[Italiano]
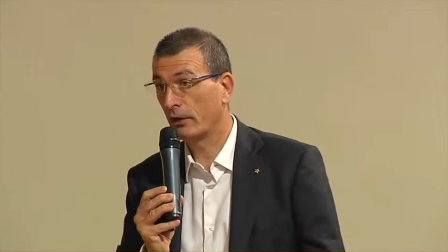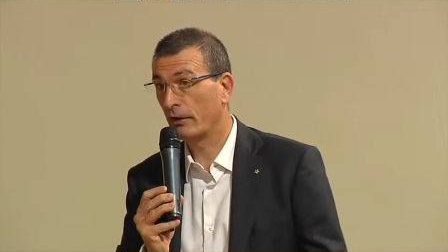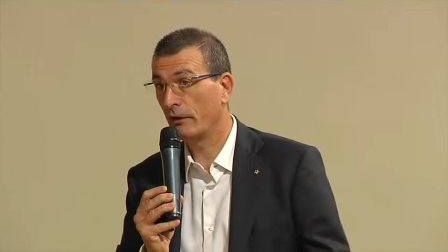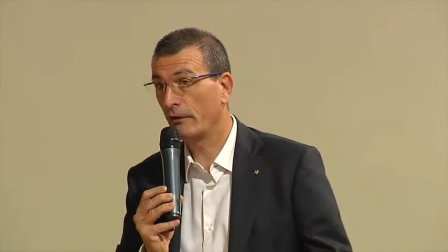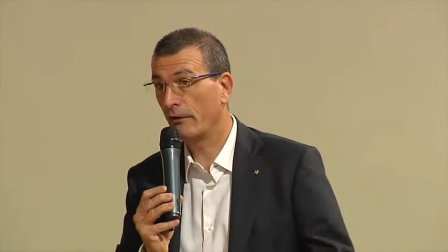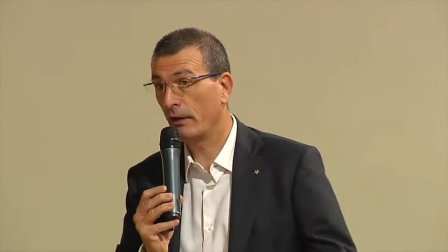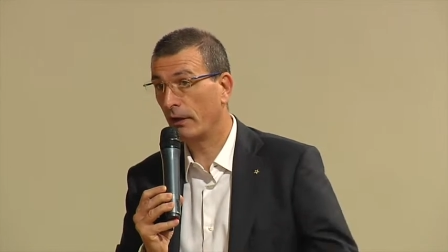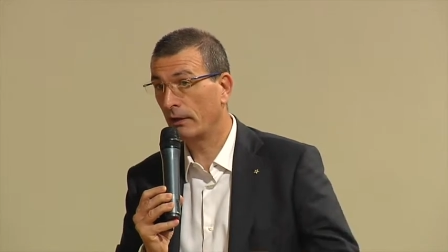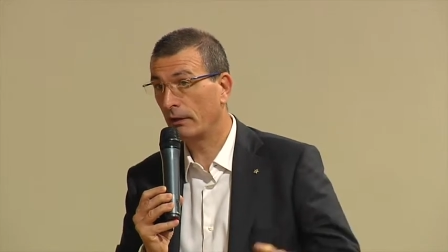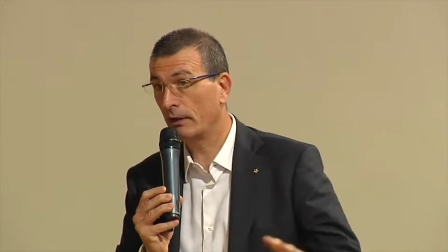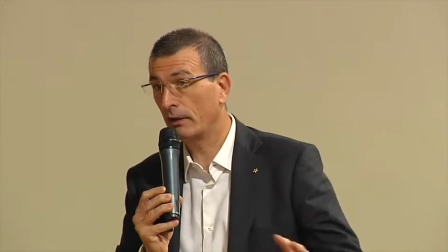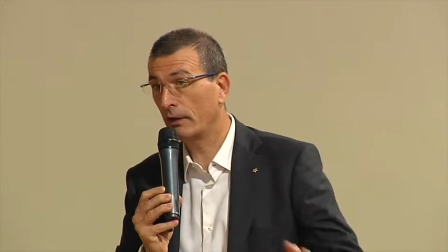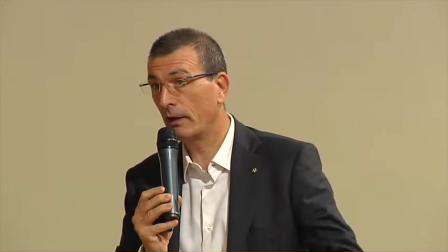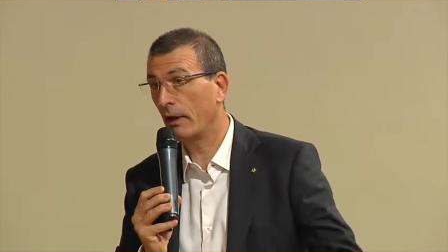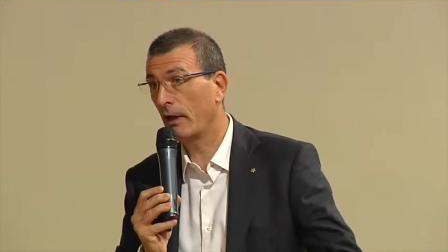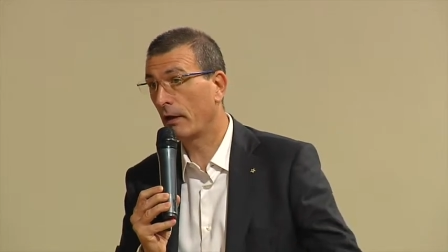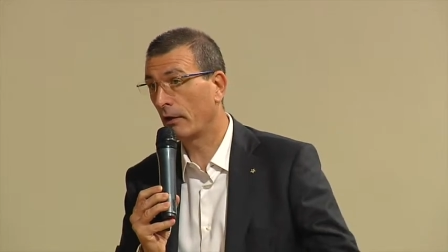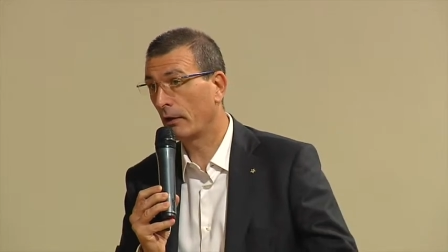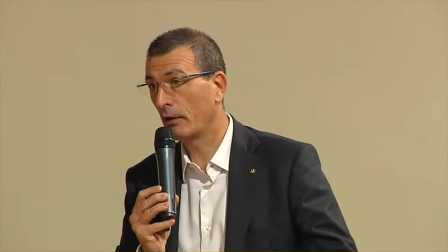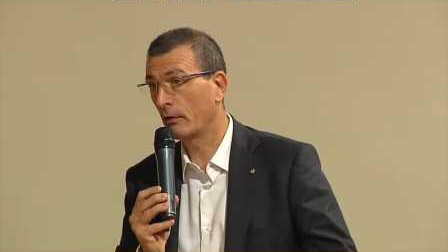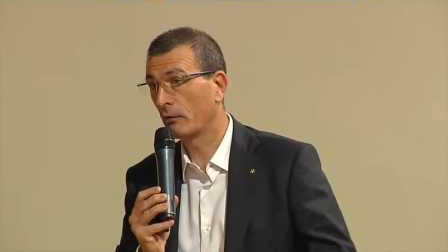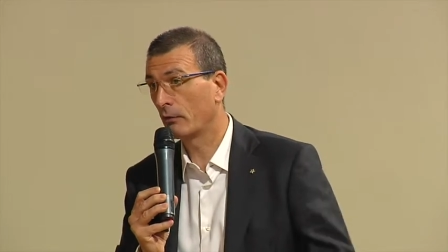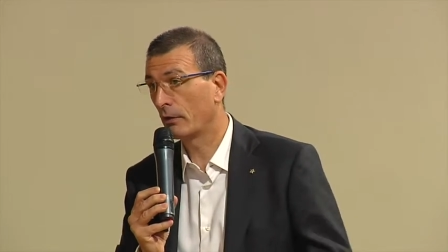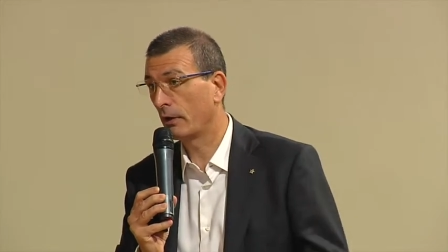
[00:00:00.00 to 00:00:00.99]
di vendita e
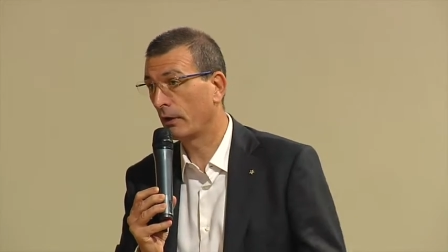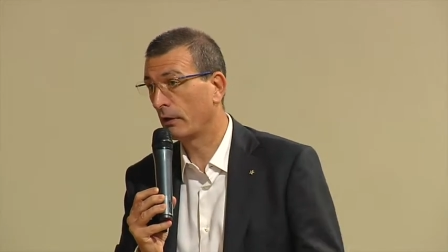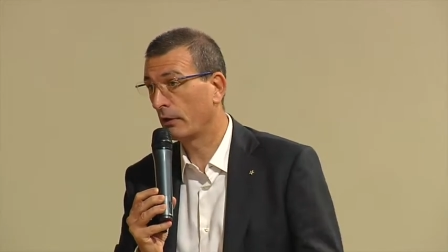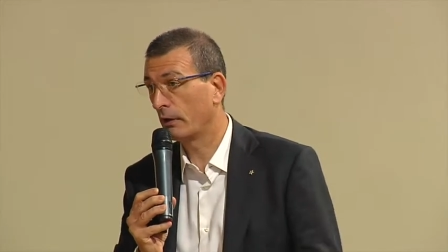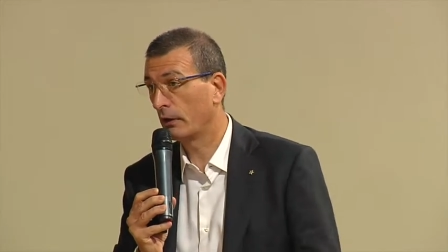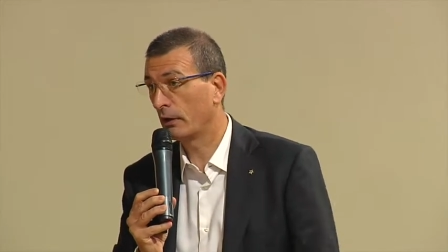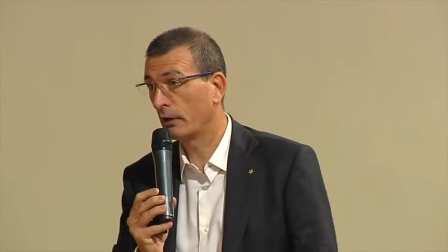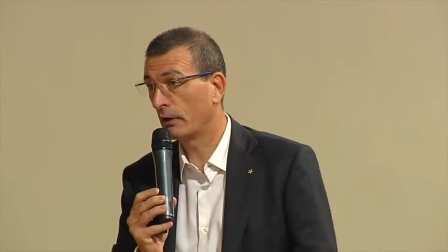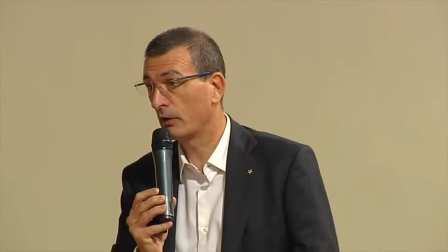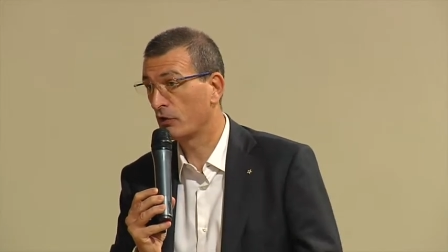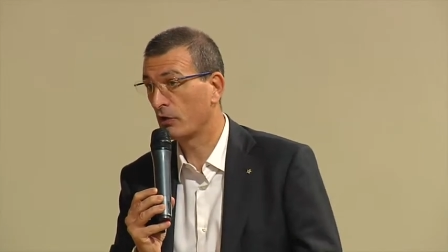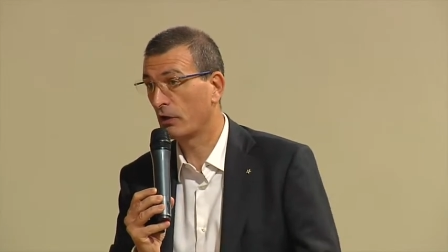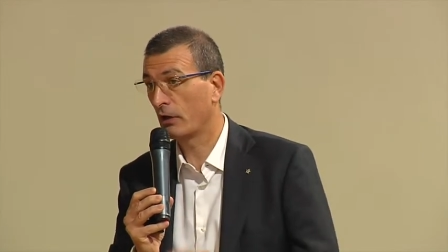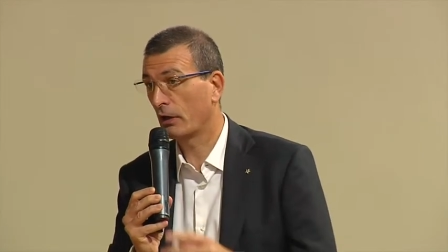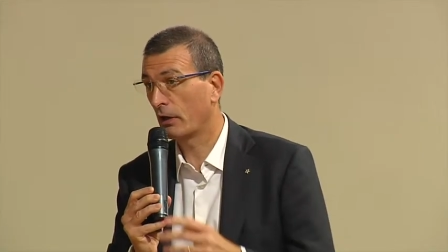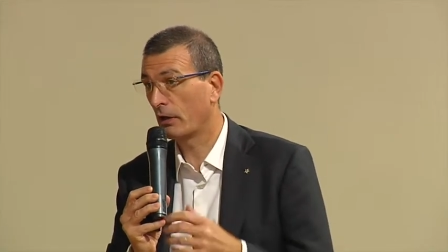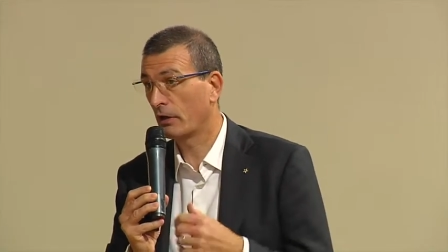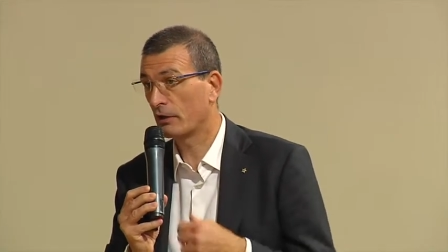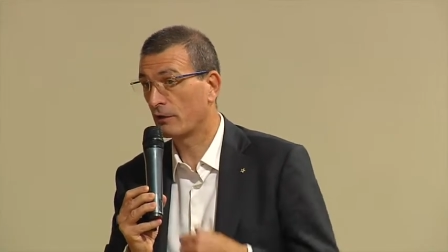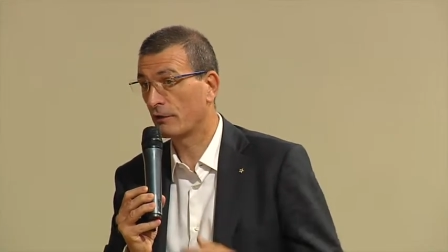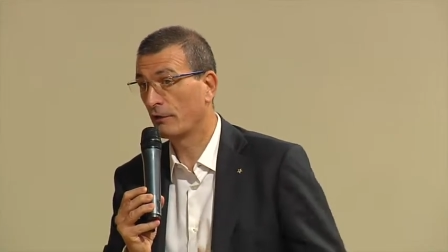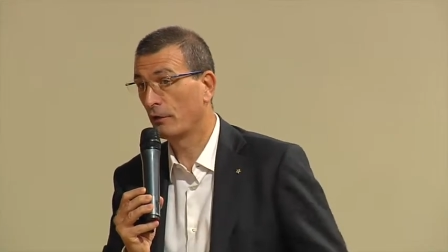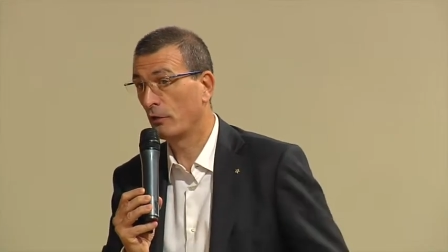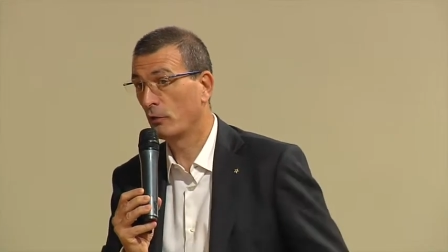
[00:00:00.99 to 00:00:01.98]
anche una di
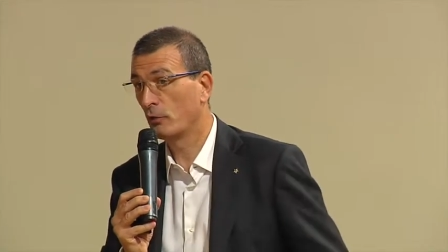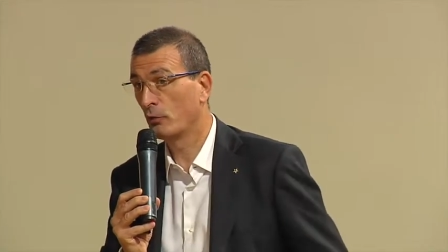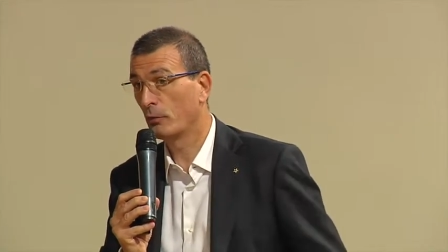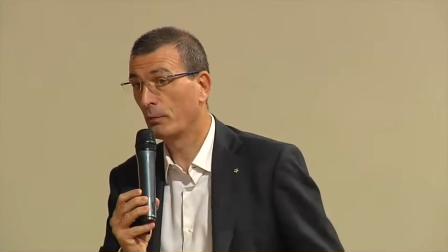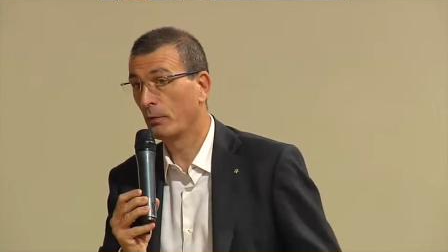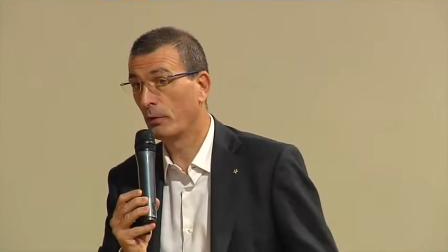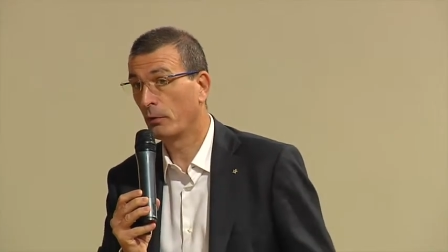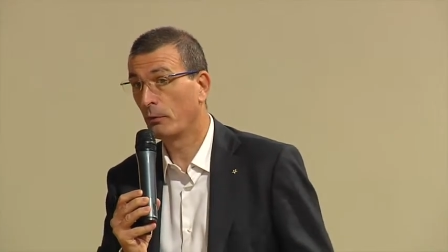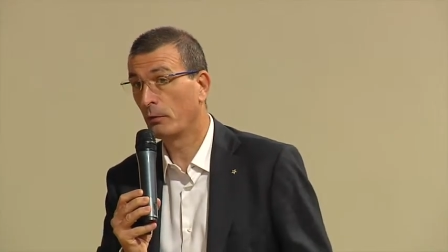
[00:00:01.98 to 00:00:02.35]
ricerca e sviluppo.